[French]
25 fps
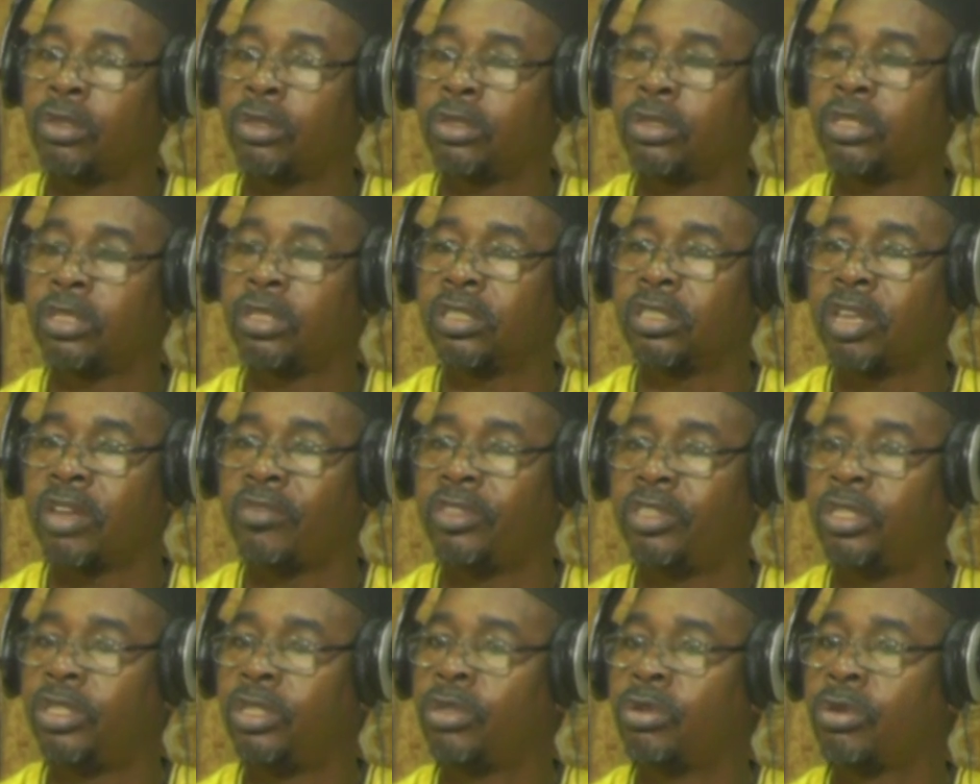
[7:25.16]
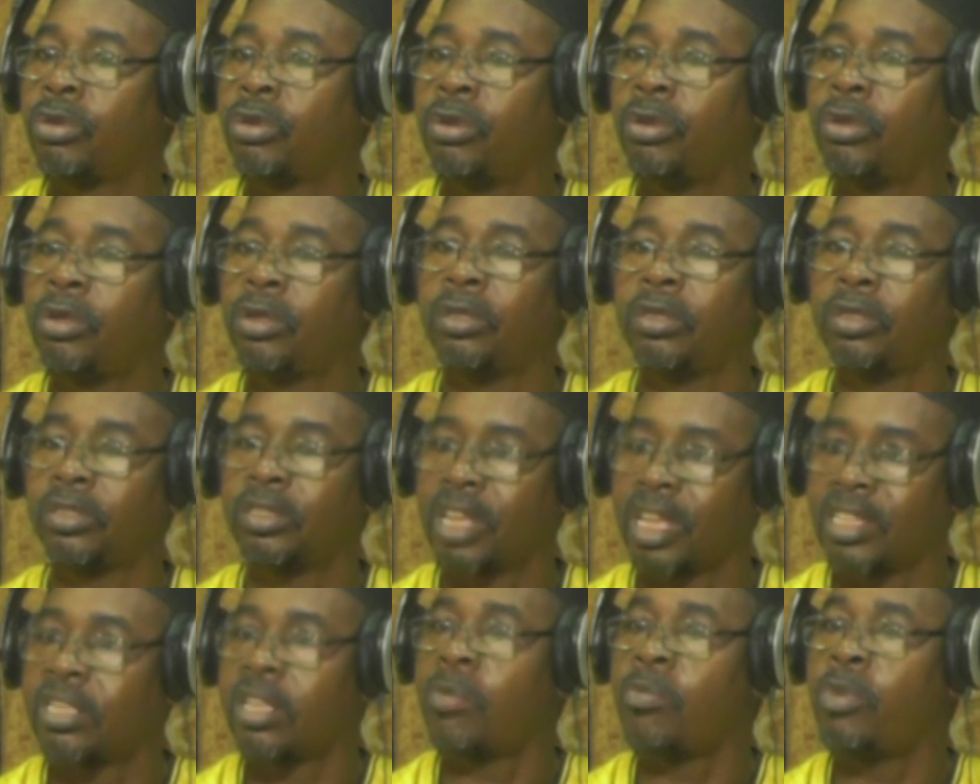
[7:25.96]
ça veut dire que euh,
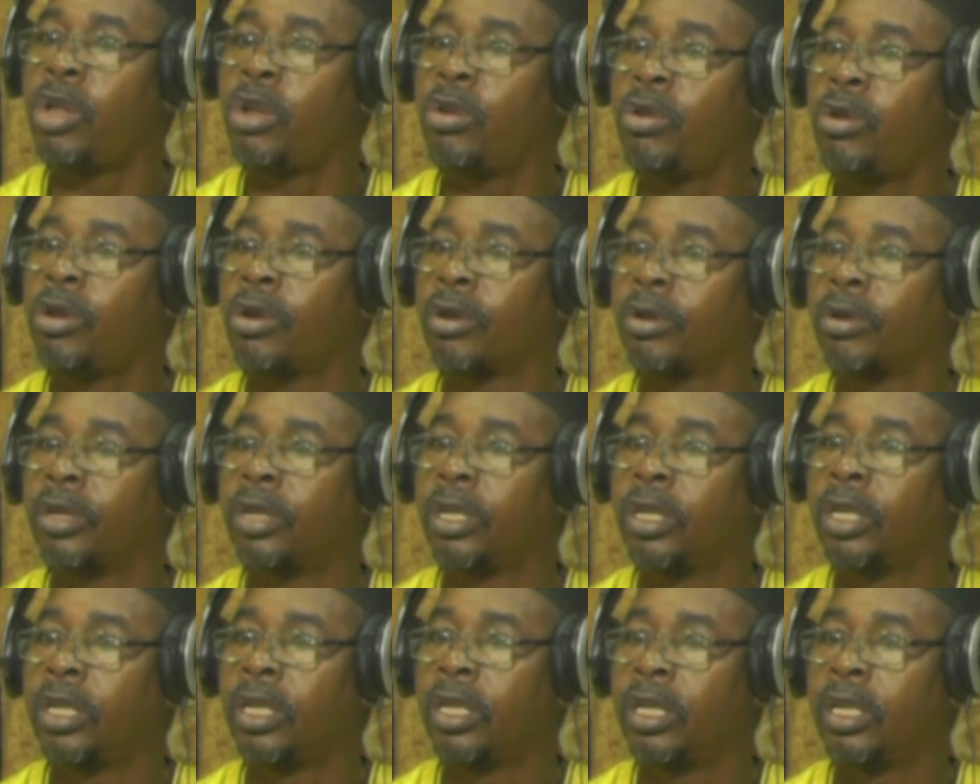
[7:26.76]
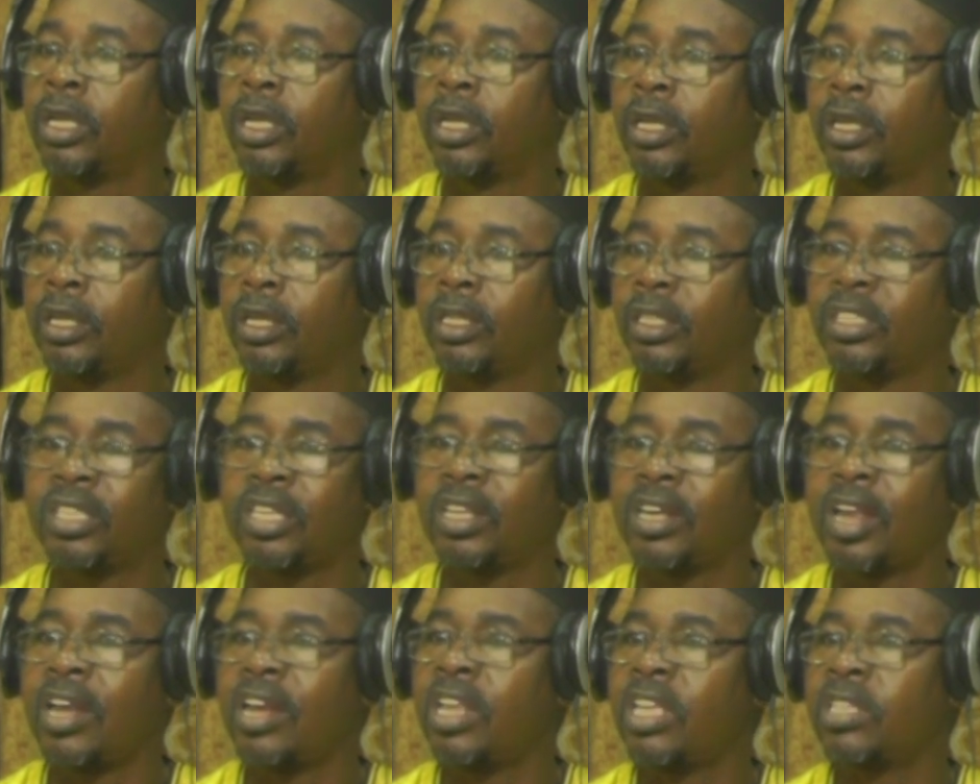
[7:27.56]
ça s'améliore. Et c'est
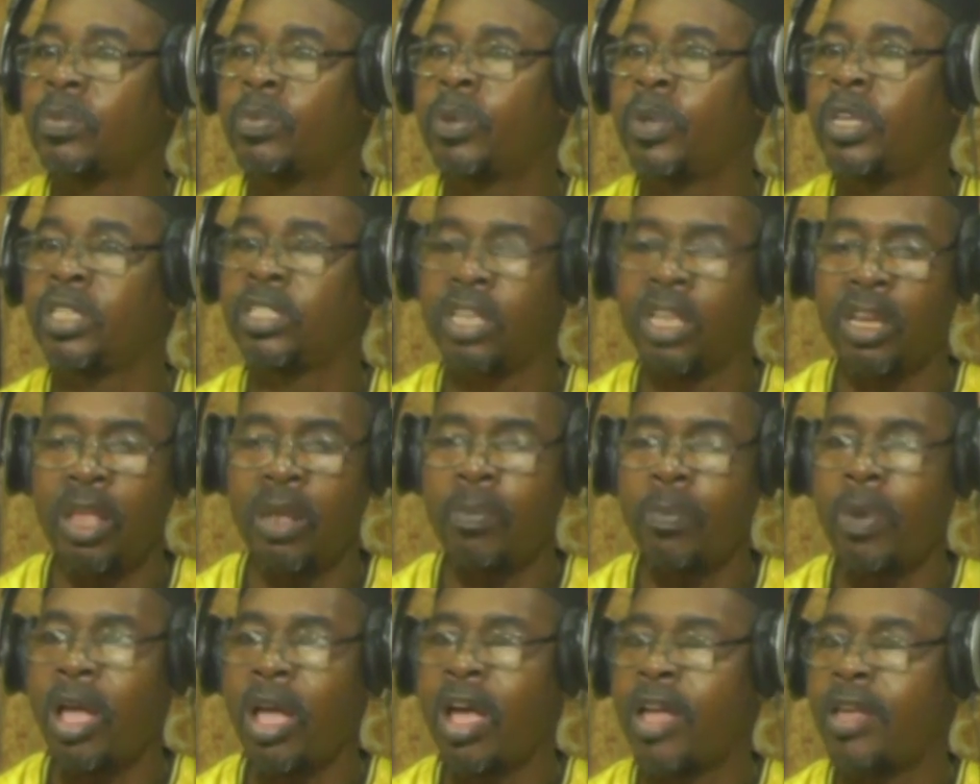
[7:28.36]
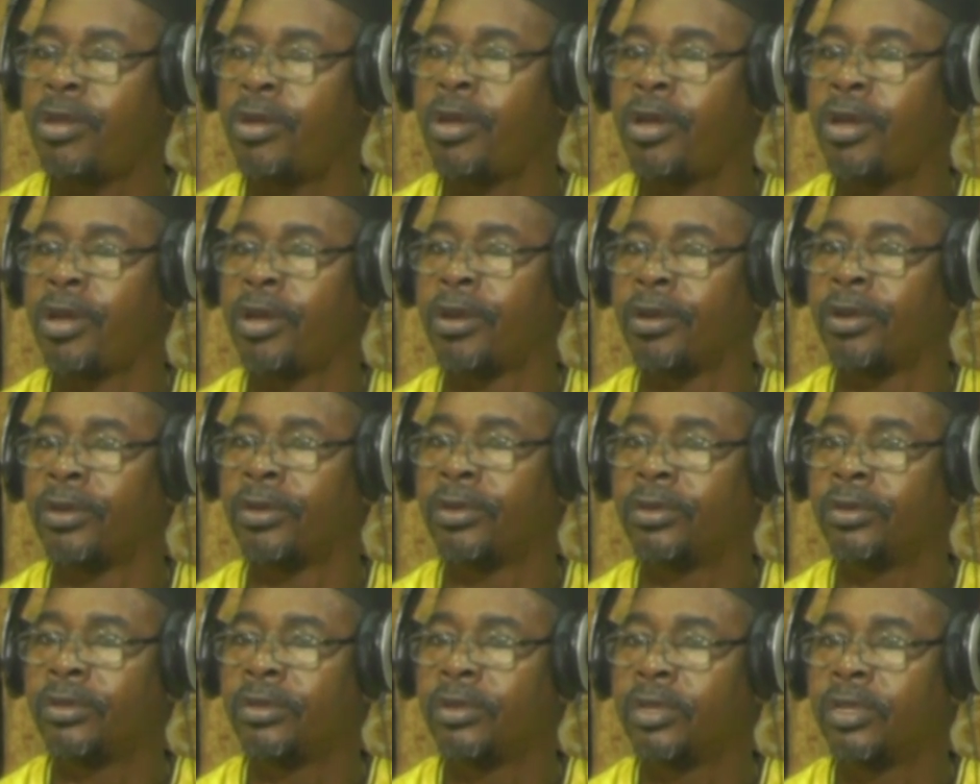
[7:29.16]
dans l'esprit, ce n'est pas ailleurs.
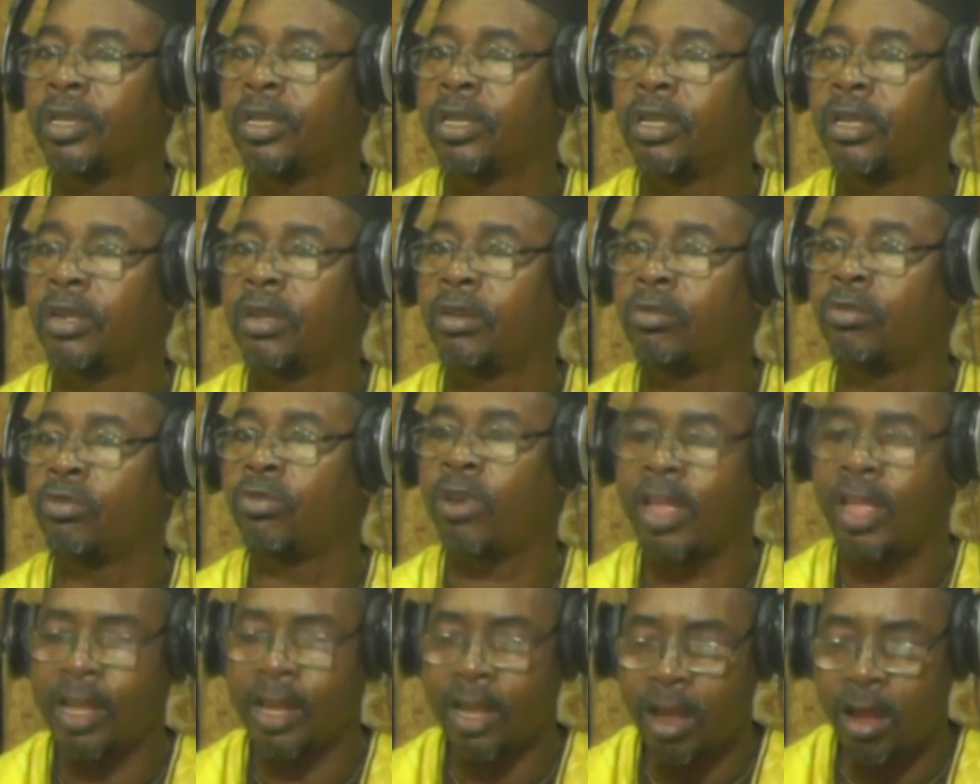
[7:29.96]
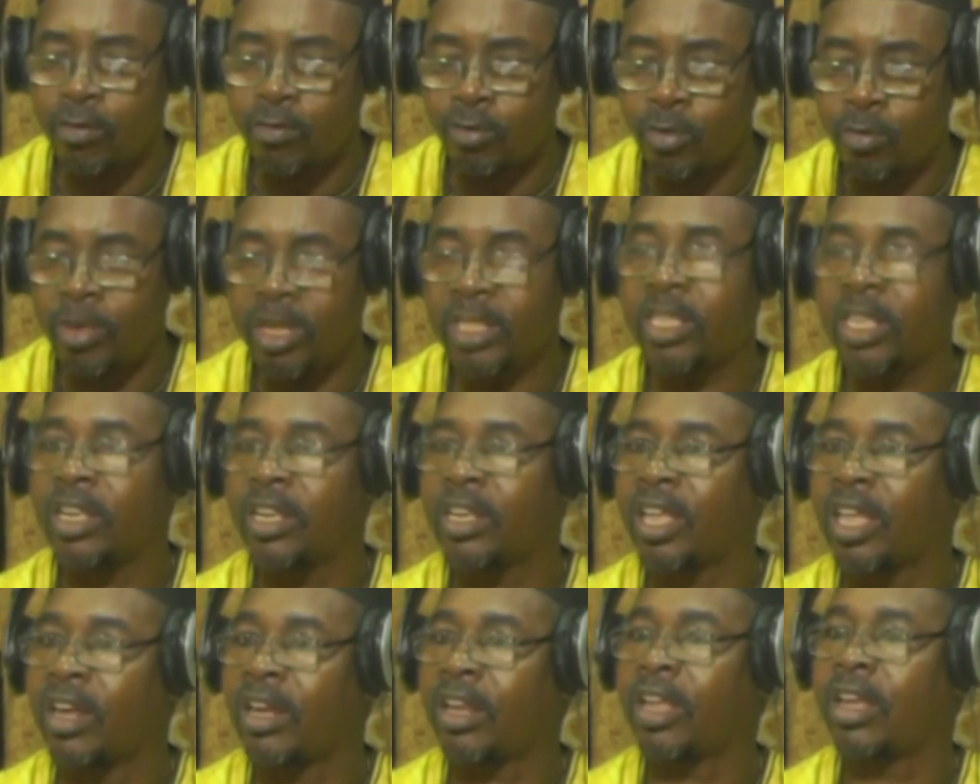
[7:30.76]
Vous voyez, quand vous mettez
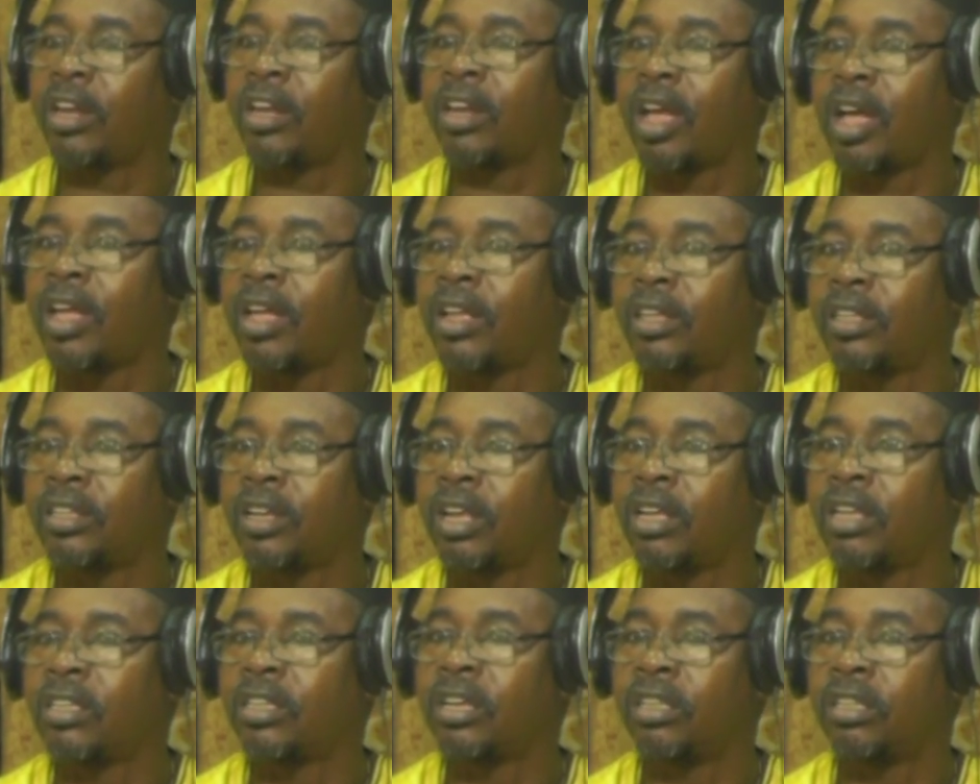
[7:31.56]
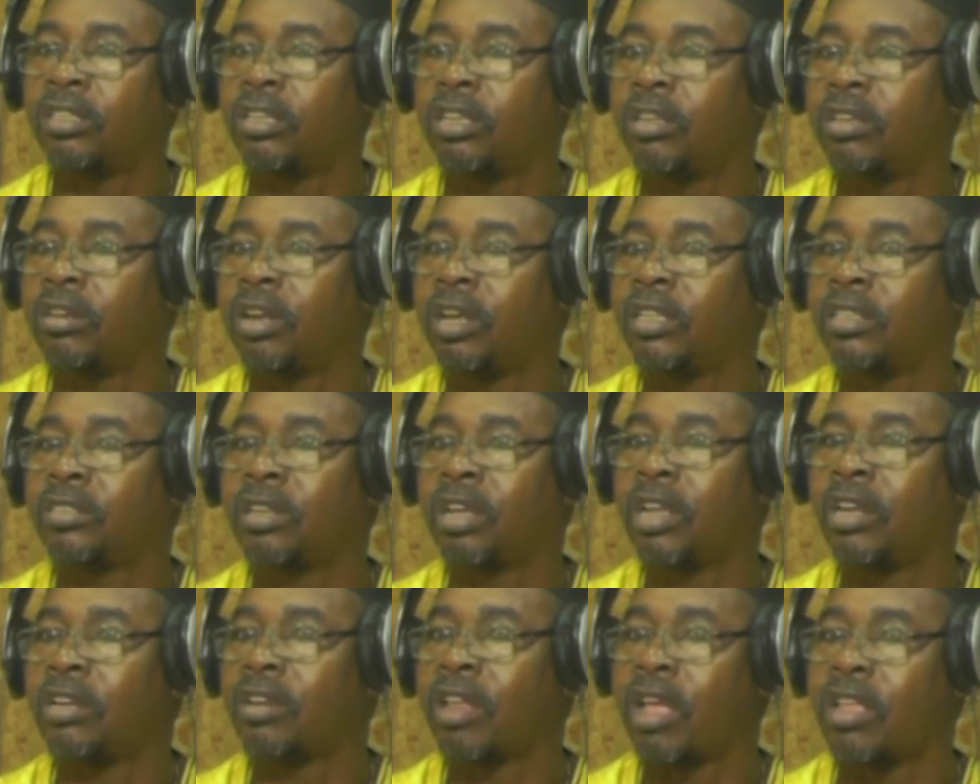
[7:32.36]
quelqu'un dans,
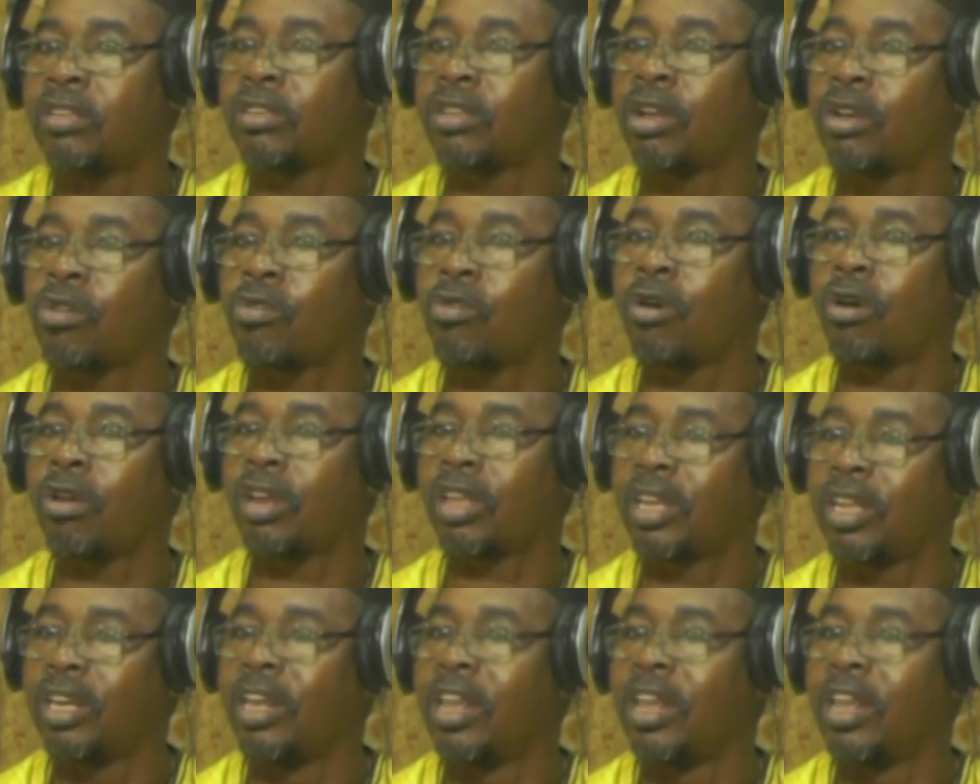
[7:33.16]
dans, un corps qui